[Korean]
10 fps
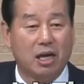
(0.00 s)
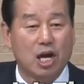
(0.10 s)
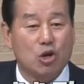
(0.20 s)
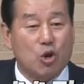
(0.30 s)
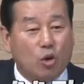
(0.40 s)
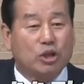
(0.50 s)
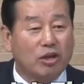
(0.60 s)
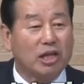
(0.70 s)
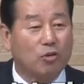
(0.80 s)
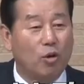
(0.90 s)

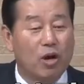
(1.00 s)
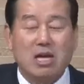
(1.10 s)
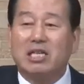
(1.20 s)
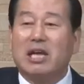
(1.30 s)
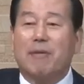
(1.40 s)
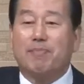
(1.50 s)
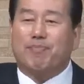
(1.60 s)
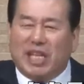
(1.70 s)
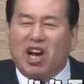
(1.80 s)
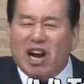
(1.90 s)
욕설이고 그 다음에
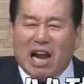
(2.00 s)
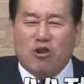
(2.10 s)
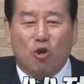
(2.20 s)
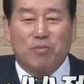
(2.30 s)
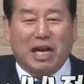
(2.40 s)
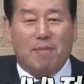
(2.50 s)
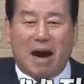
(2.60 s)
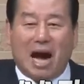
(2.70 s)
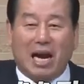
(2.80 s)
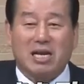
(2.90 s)
미련한 놈이라
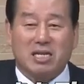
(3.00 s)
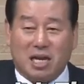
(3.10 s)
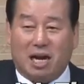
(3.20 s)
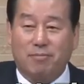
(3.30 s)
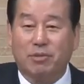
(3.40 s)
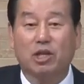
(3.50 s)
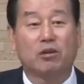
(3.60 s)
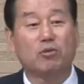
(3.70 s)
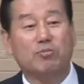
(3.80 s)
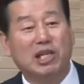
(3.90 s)
말하는 사람
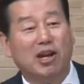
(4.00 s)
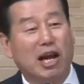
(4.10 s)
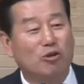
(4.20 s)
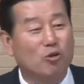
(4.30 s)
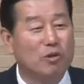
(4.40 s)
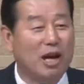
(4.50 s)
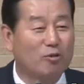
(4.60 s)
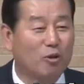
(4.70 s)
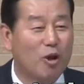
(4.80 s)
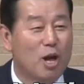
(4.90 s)
여러분 미련한
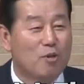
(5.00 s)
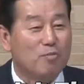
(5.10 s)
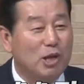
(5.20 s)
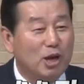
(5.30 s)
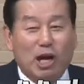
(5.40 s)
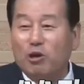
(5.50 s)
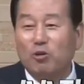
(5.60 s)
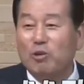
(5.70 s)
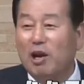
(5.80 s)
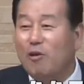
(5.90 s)
놈이라고 미련한
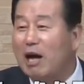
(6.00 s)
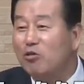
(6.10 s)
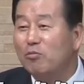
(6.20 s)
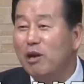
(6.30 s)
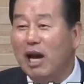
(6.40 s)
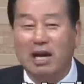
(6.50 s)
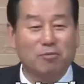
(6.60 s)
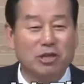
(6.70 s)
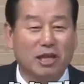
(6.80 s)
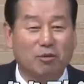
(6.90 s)
놈이라고 한두 번 안
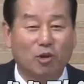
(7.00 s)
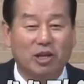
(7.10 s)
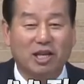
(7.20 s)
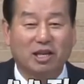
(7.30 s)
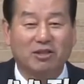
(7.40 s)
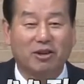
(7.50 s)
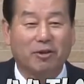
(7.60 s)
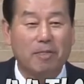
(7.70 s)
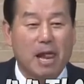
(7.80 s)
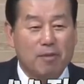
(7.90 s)
해본 사람 어디 있겠어요
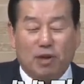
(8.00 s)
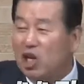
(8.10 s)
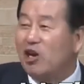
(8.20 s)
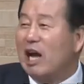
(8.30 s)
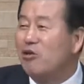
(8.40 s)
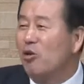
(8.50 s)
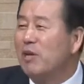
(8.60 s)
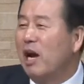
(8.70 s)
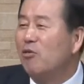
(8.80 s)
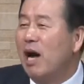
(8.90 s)
미련한
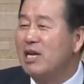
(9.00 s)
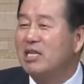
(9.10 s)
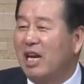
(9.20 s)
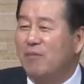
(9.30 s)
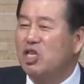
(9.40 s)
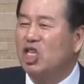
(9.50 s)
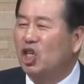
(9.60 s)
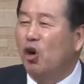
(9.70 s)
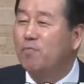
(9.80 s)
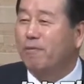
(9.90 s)
놈이라고 하는 사람은
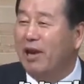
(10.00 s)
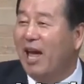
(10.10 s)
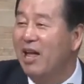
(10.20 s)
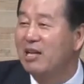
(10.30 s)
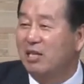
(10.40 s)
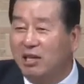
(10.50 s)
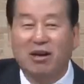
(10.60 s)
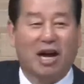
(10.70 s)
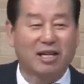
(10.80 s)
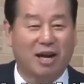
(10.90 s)
지옥불에
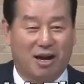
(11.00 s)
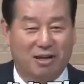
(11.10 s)
들어가리라